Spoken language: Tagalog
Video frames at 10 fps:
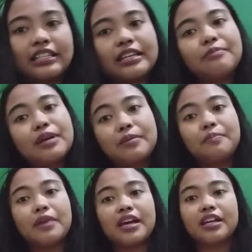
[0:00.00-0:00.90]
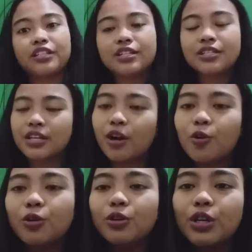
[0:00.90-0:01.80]
Kasi may beshies
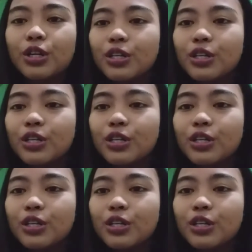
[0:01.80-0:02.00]
akong